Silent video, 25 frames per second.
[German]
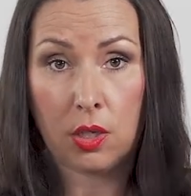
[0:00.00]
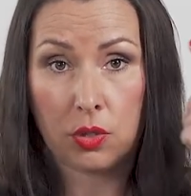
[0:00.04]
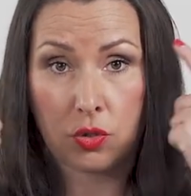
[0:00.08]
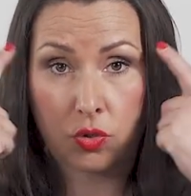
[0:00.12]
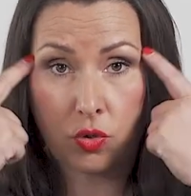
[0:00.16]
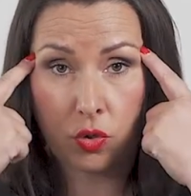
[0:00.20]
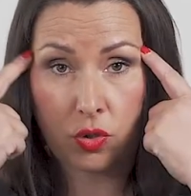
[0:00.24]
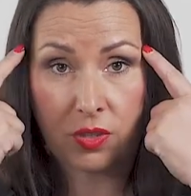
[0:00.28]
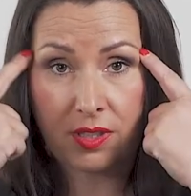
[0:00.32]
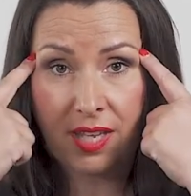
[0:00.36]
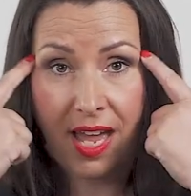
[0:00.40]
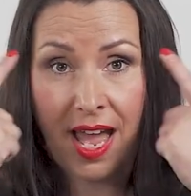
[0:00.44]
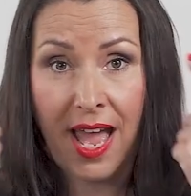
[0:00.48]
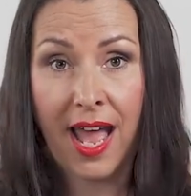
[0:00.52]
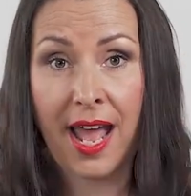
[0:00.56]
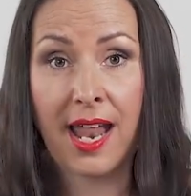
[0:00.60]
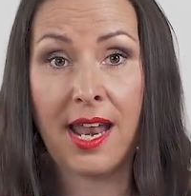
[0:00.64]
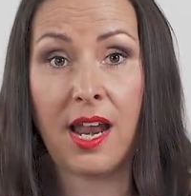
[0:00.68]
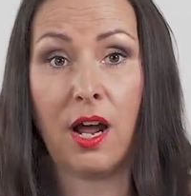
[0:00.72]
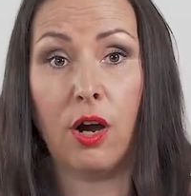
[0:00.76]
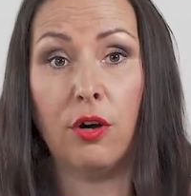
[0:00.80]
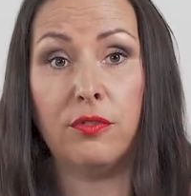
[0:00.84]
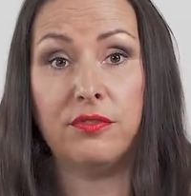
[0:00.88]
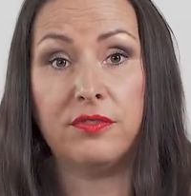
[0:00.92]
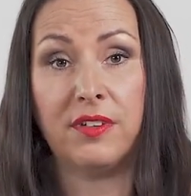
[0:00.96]

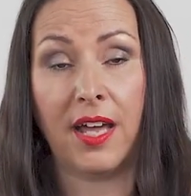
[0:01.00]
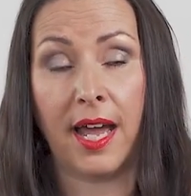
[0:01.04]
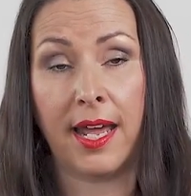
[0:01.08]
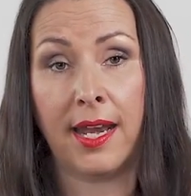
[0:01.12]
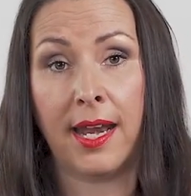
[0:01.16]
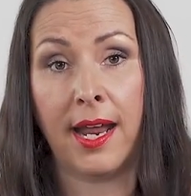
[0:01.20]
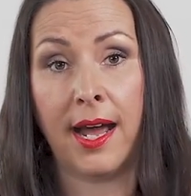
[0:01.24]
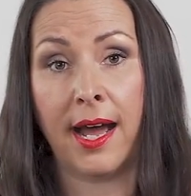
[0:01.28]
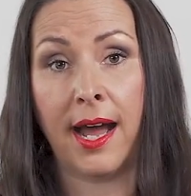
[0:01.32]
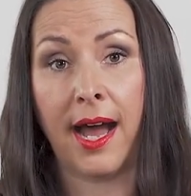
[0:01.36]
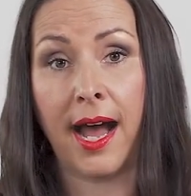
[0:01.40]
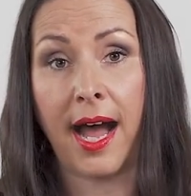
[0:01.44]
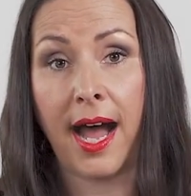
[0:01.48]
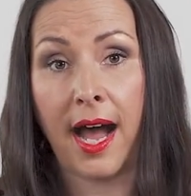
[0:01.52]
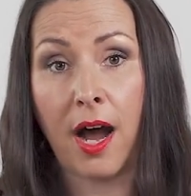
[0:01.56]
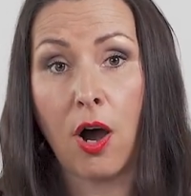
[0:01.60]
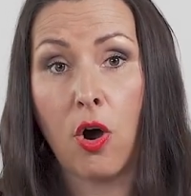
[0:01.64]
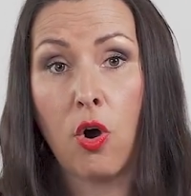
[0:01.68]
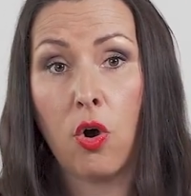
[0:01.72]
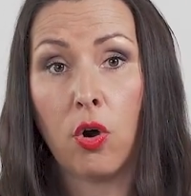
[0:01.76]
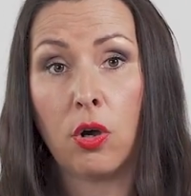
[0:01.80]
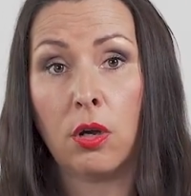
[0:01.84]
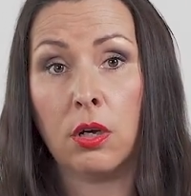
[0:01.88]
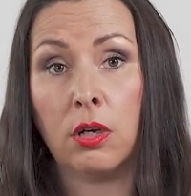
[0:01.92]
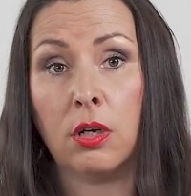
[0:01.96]
total auf deine
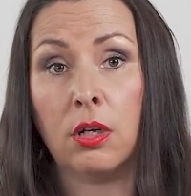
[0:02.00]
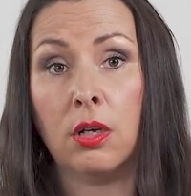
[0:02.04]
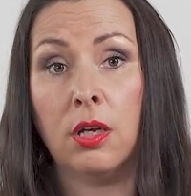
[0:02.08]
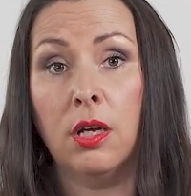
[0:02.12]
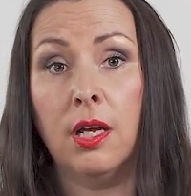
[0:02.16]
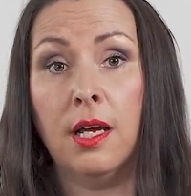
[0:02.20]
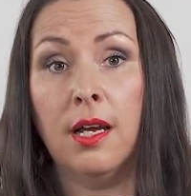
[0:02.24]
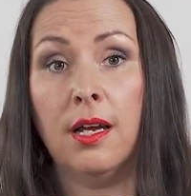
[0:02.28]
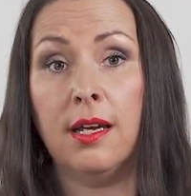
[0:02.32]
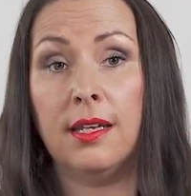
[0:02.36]
Augenfähigkeit,